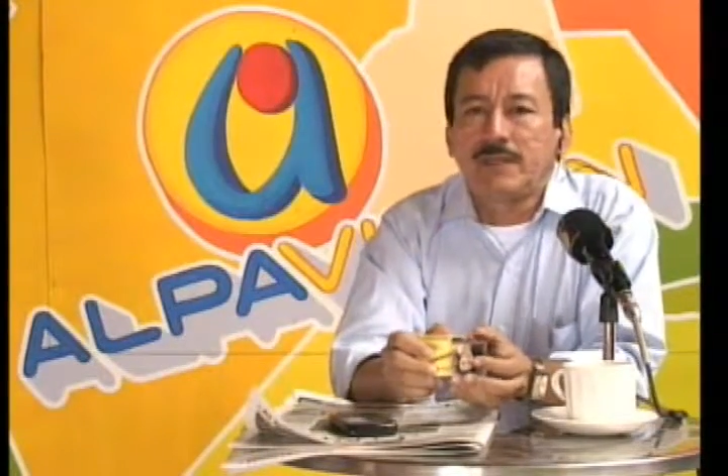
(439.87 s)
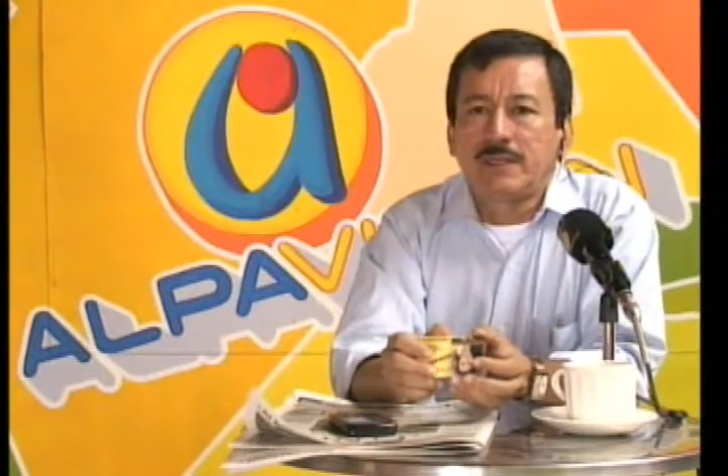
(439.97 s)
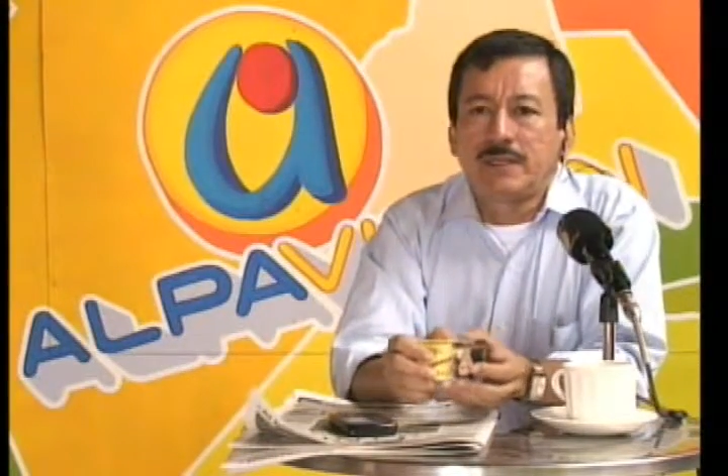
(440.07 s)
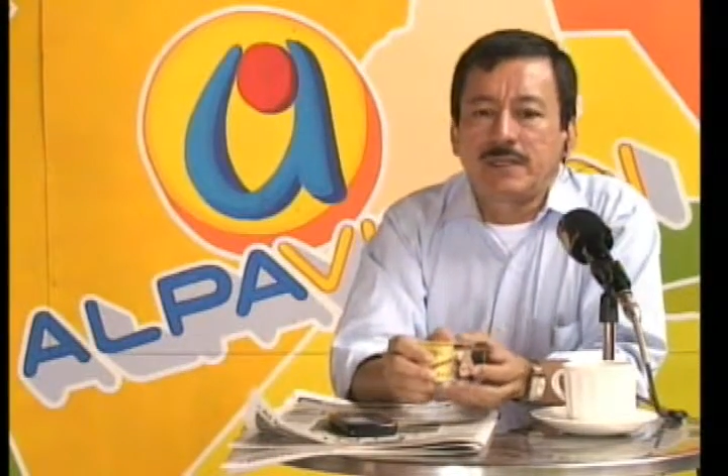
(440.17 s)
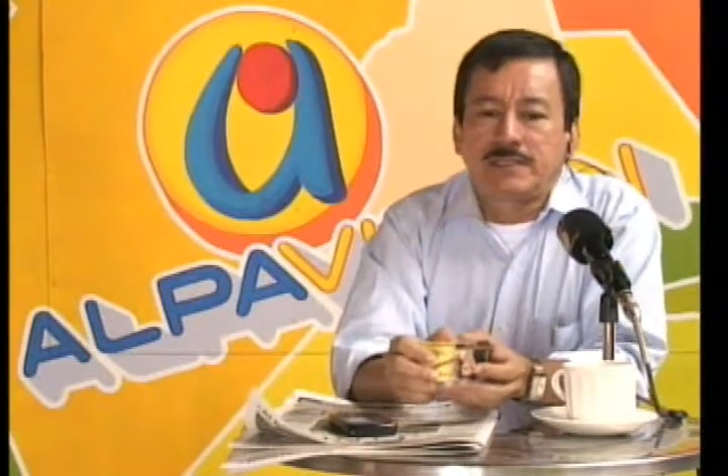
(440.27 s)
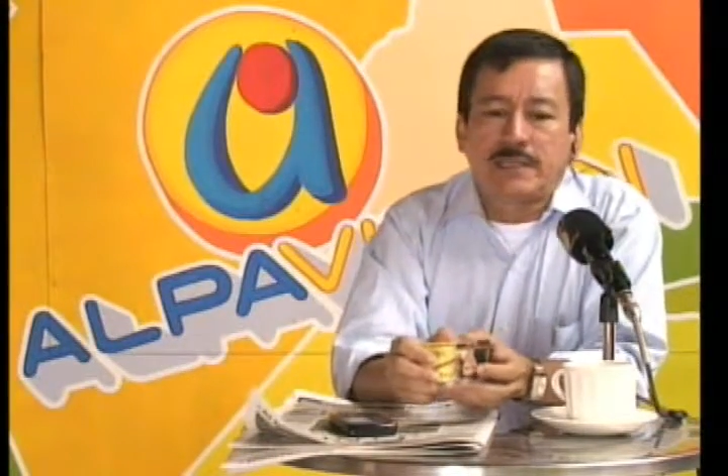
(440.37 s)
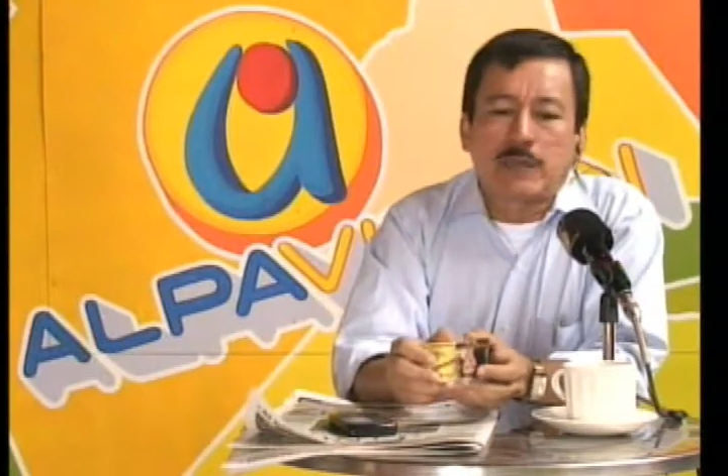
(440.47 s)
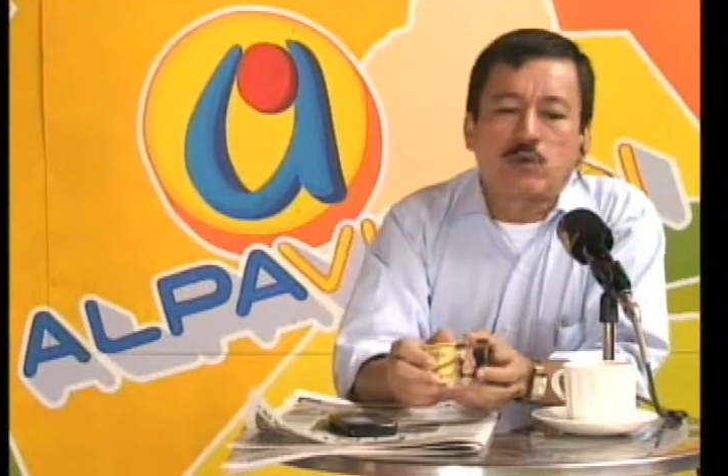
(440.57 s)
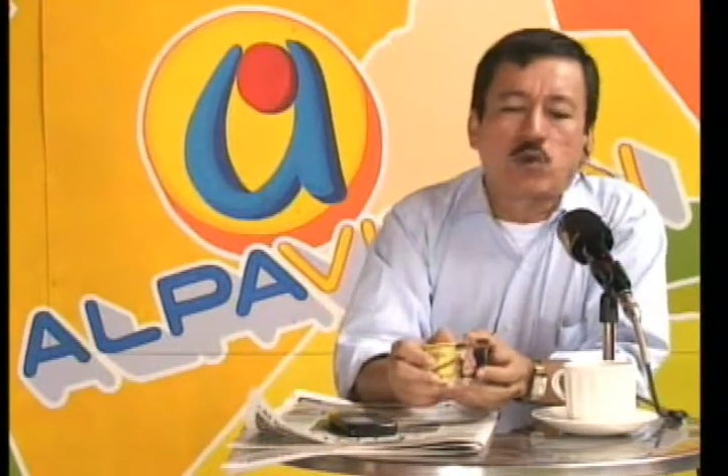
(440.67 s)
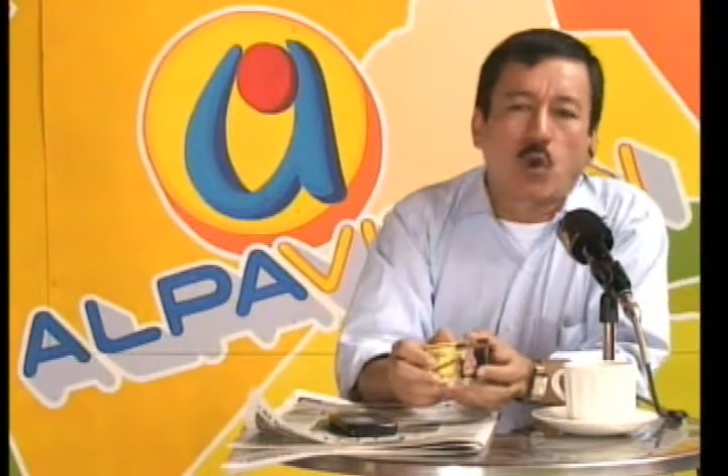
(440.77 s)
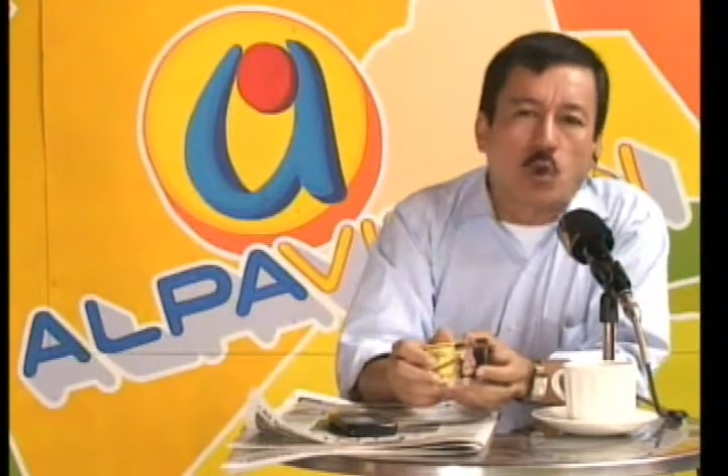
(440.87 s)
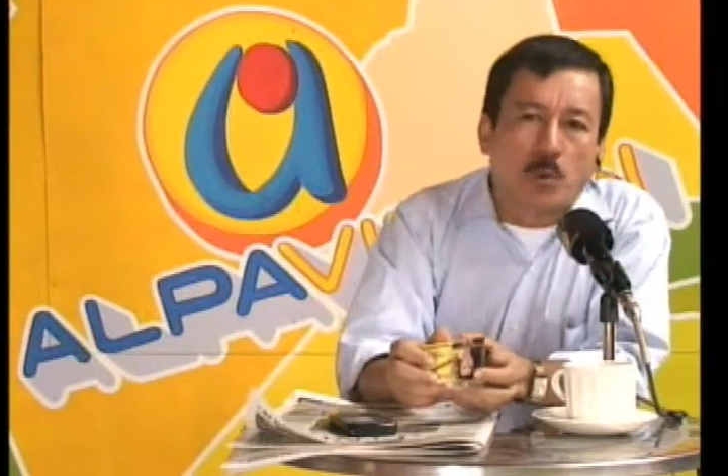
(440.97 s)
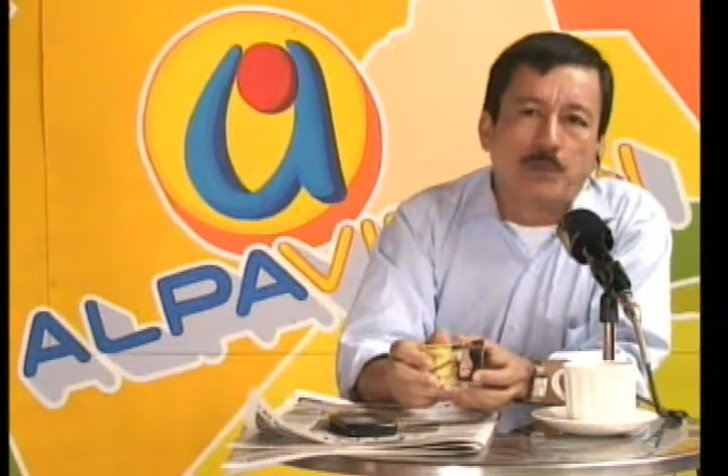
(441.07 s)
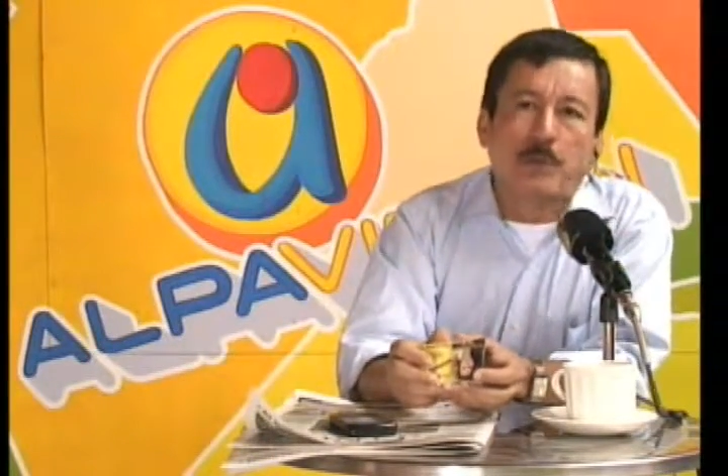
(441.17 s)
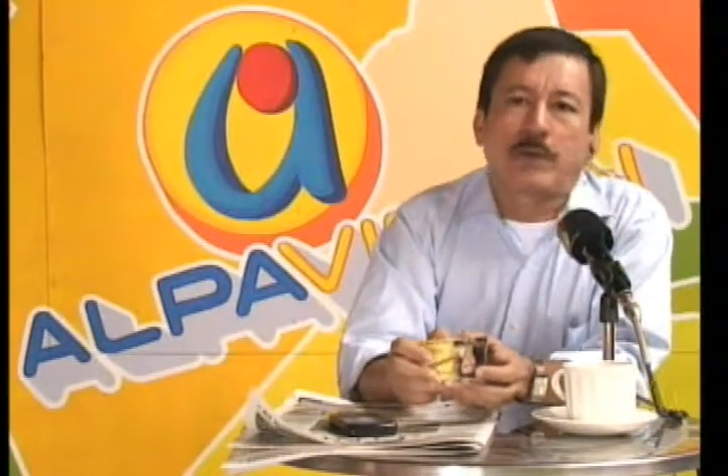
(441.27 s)
Si hay un
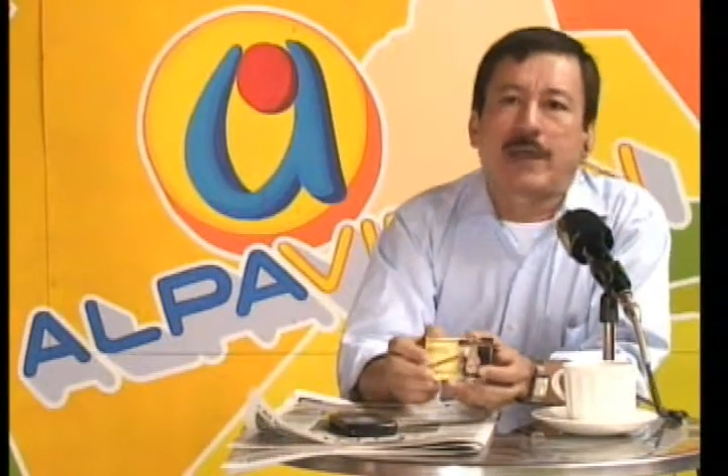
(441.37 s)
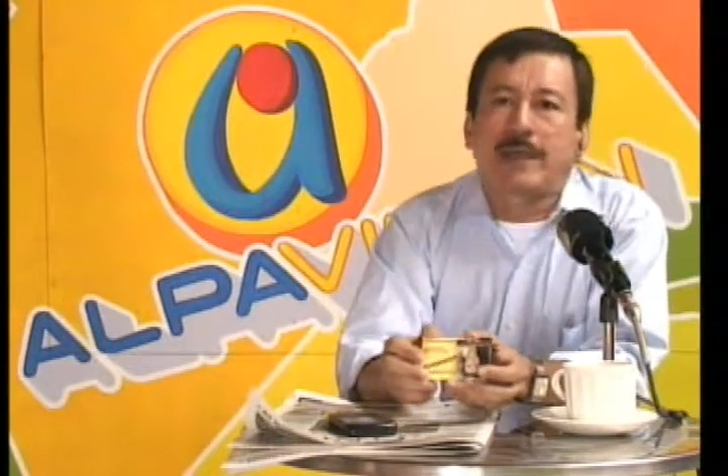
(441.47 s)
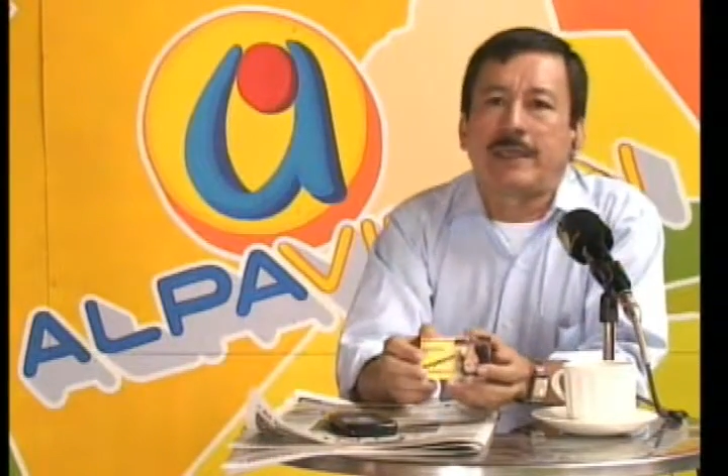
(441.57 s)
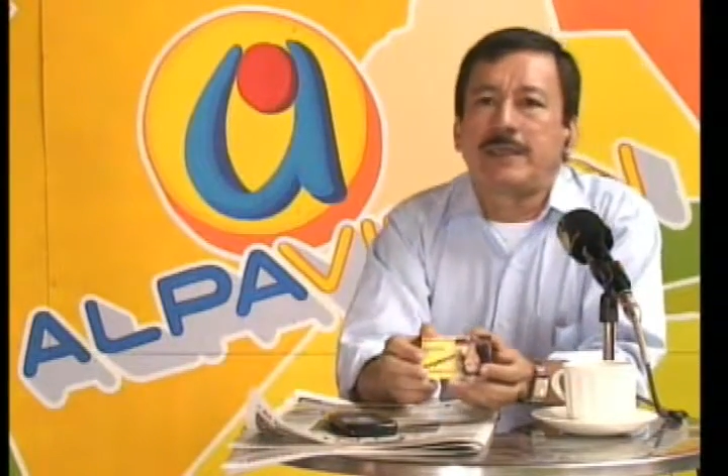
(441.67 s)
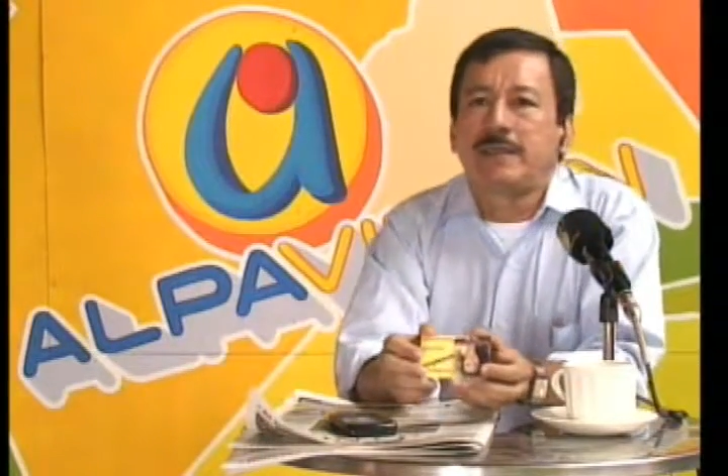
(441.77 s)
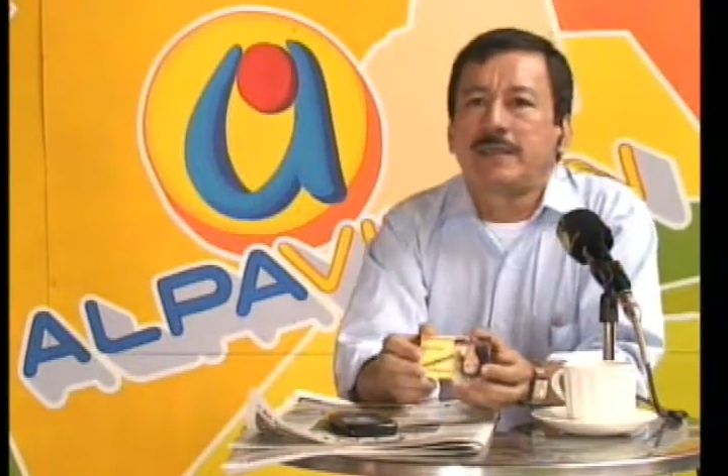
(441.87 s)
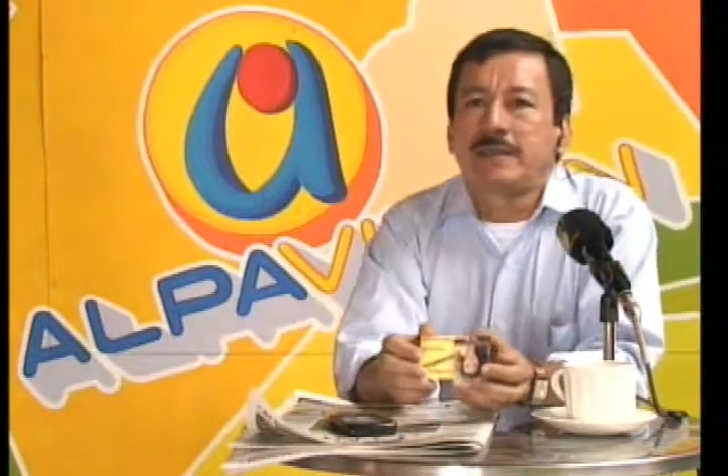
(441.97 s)
columpio por ahí,